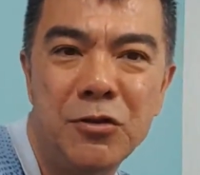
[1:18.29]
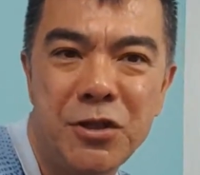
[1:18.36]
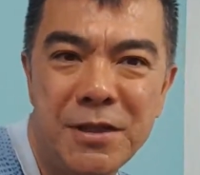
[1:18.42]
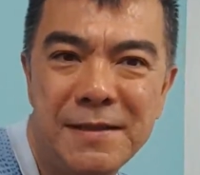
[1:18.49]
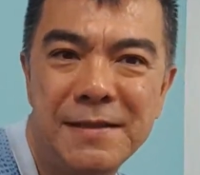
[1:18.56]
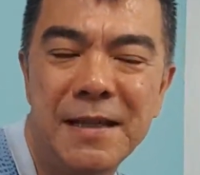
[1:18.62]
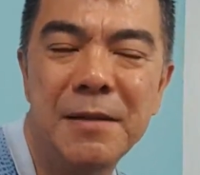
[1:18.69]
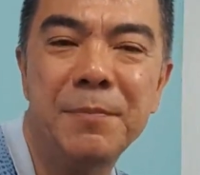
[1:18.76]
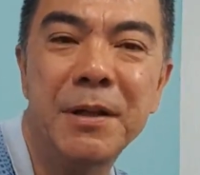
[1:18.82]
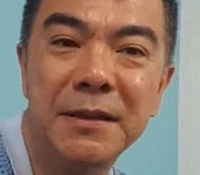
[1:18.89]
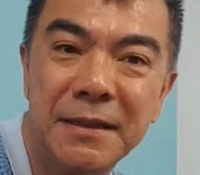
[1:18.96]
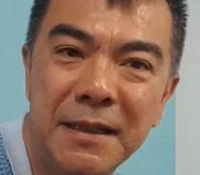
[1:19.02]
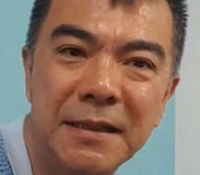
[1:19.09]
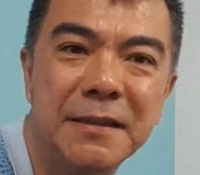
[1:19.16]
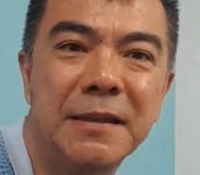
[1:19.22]
Então a gente
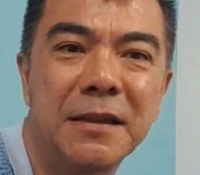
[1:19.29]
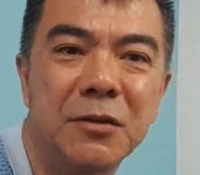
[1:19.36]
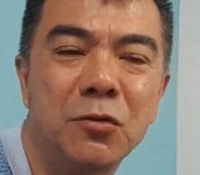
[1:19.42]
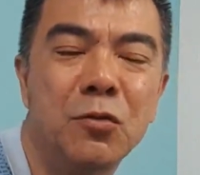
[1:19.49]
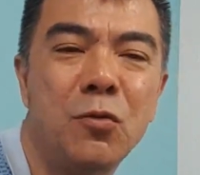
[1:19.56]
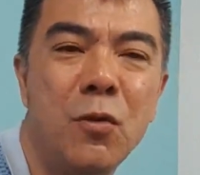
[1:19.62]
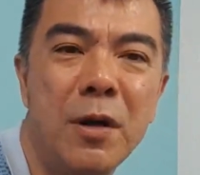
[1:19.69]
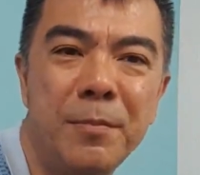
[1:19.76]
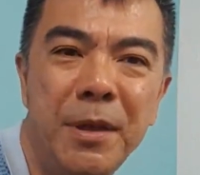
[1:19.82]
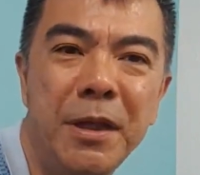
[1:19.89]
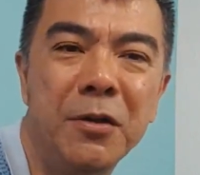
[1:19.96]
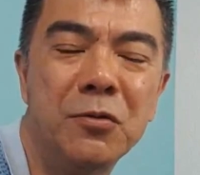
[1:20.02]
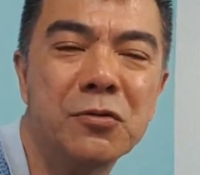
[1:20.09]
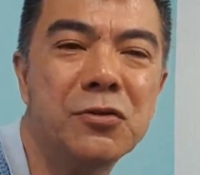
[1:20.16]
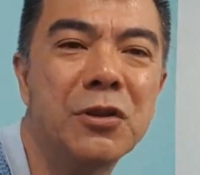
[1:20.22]
sempre está andando com
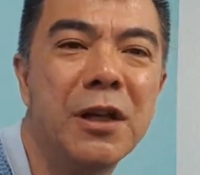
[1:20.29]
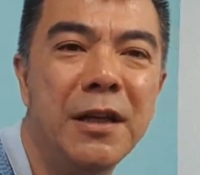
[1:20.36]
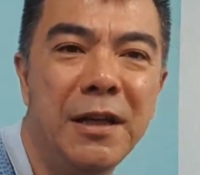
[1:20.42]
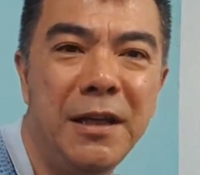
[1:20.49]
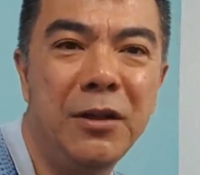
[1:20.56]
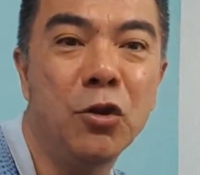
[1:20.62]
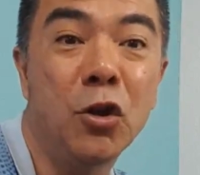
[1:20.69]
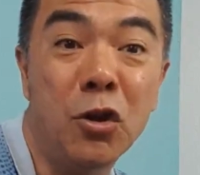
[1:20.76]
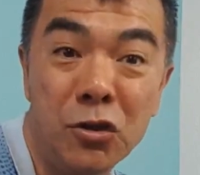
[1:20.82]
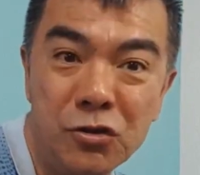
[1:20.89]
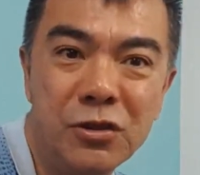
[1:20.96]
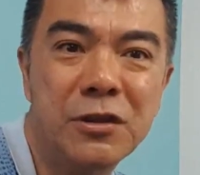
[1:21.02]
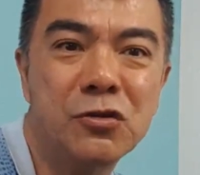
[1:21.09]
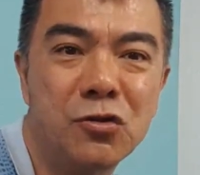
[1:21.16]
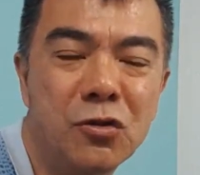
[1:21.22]
amigos e
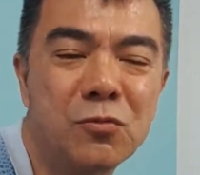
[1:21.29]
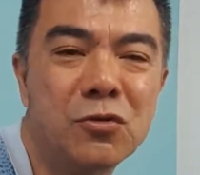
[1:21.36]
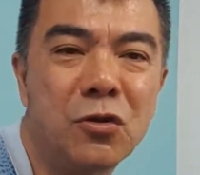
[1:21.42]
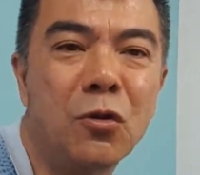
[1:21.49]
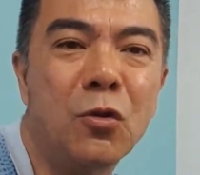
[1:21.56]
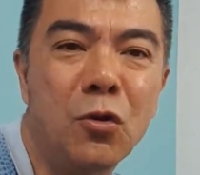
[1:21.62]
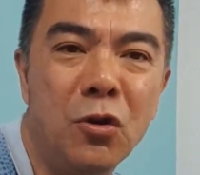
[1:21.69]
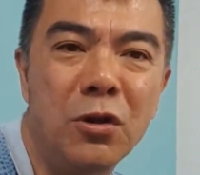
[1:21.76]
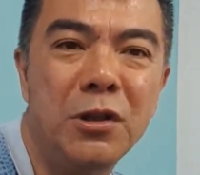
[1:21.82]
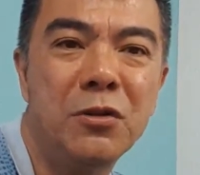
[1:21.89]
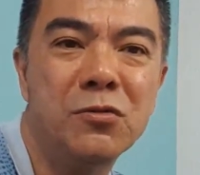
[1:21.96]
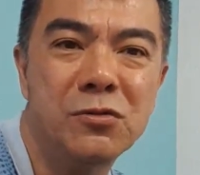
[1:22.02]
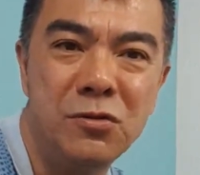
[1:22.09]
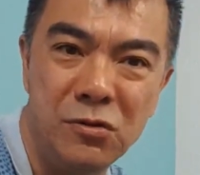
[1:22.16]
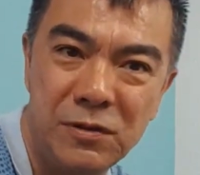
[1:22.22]
nós que somos
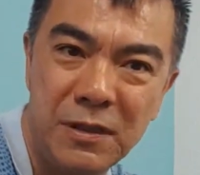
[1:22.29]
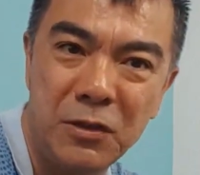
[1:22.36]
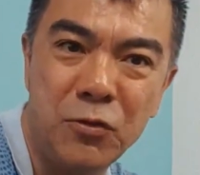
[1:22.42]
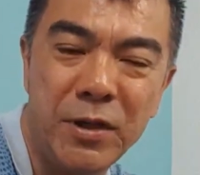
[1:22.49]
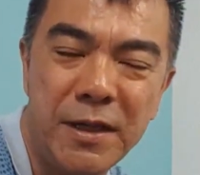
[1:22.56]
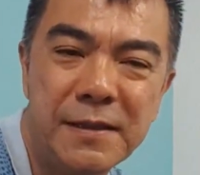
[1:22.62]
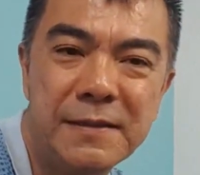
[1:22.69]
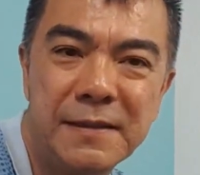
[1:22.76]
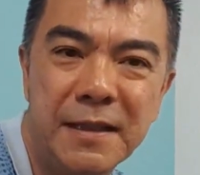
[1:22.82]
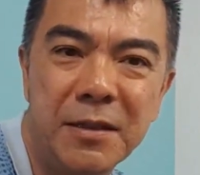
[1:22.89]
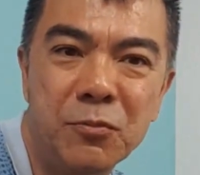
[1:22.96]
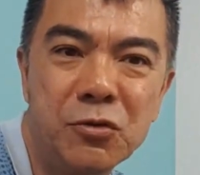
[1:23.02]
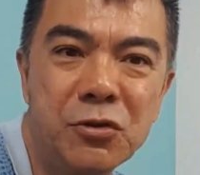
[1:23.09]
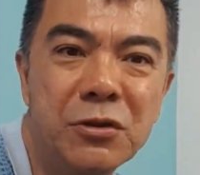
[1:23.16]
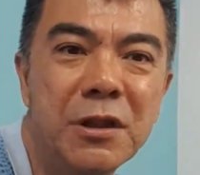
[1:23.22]
alcoólicos nos
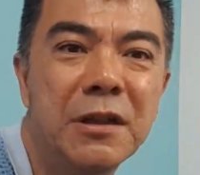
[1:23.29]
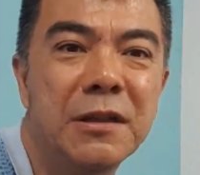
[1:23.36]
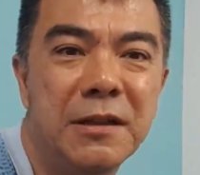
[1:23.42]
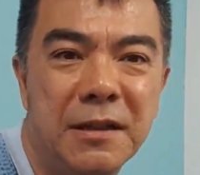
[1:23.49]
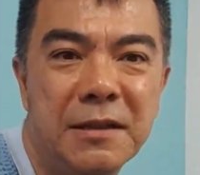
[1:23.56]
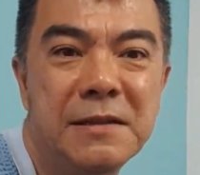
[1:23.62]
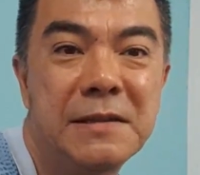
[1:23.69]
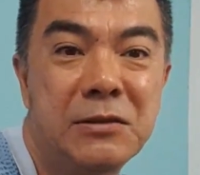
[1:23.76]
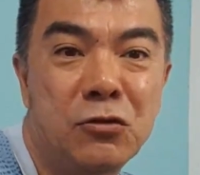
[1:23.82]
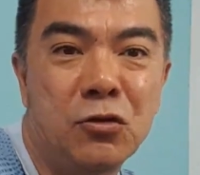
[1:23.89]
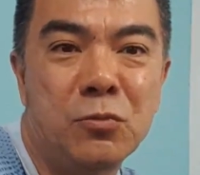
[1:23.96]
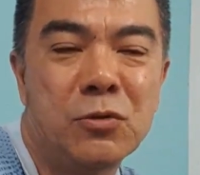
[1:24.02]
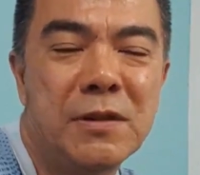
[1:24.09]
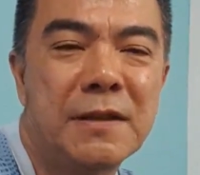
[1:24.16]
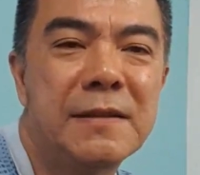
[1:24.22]
reconhecemos, né, que
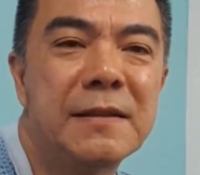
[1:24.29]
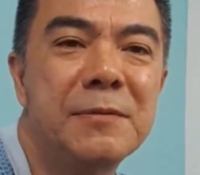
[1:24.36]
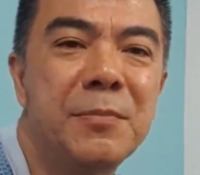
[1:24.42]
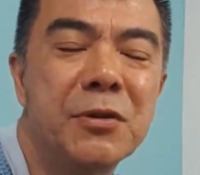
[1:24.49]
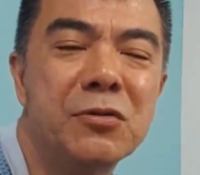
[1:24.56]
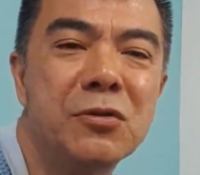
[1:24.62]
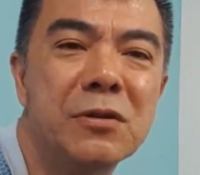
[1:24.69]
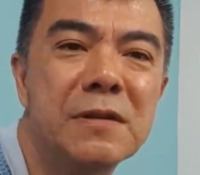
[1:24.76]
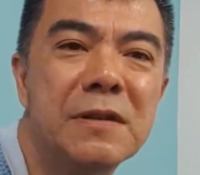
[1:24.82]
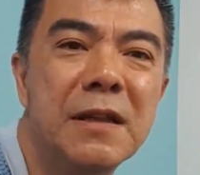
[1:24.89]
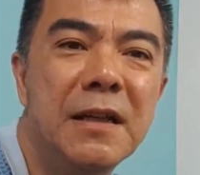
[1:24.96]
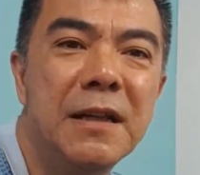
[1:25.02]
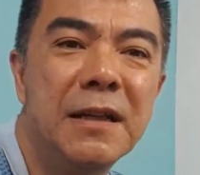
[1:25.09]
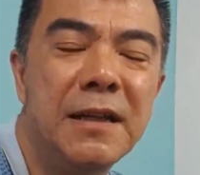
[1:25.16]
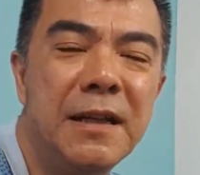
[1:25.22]
somos essas
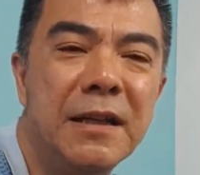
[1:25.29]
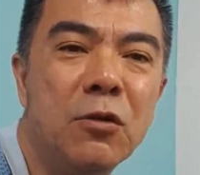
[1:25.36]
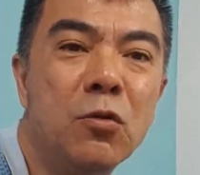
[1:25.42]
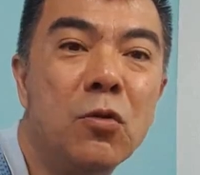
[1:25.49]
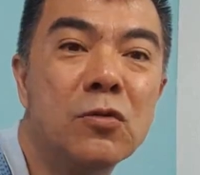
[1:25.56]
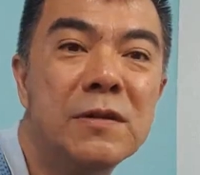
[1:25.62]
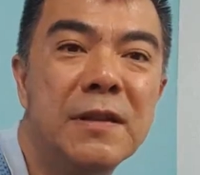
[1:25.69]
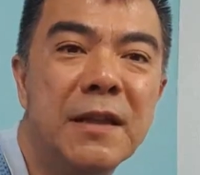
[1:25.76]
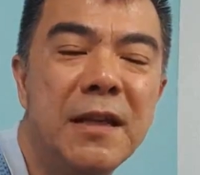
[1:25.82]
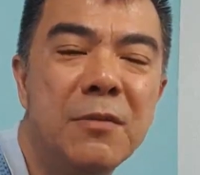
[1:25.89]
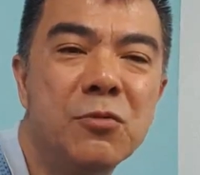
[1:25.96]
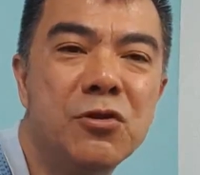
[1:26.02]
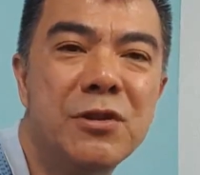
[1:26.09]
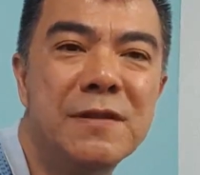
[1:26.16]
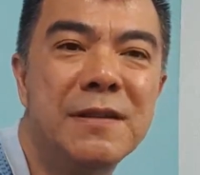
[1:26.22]
pessoas que não
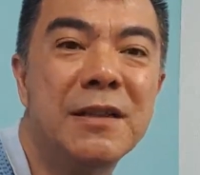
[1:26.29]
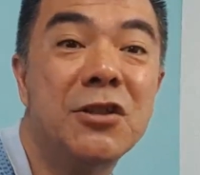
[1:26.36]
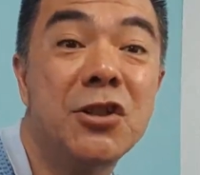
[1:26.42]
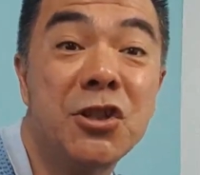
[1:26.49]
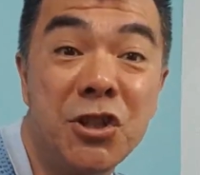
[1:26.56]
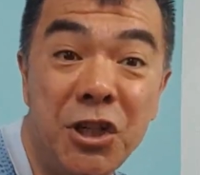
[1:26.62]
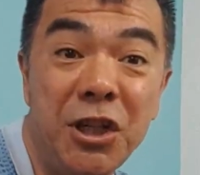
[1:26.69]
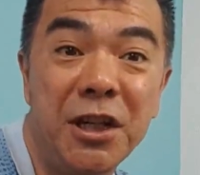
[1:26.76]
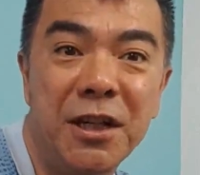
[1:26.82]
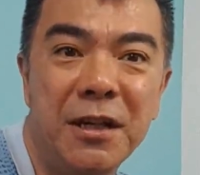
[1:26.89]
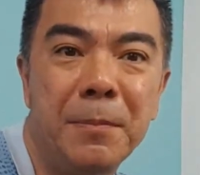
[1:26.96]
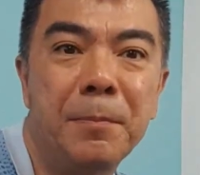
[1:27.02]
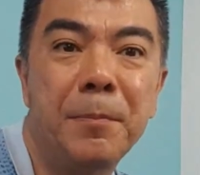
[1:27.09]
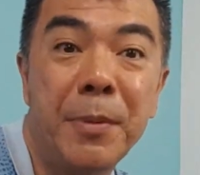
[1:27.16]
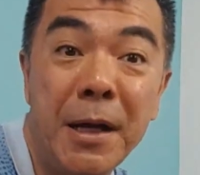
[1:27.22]
conseguimos dizer
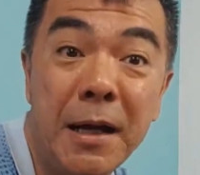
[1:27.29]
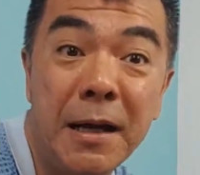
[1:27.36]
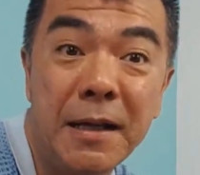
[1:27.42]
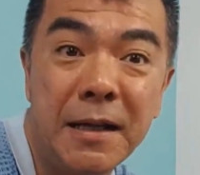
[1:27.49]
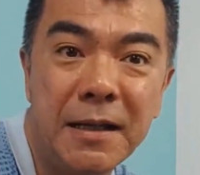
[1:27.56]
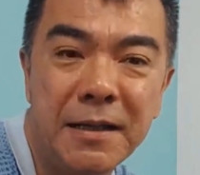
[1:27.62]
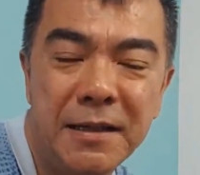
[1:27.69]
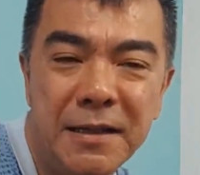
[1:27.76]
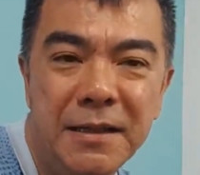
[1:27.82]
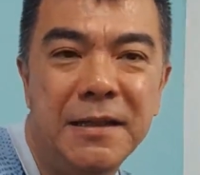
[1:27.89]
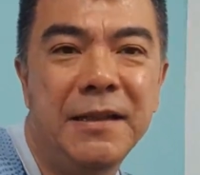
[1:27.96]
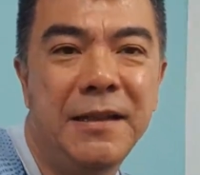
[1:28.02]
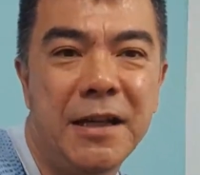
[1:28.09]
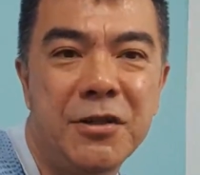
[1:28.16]
chega, para,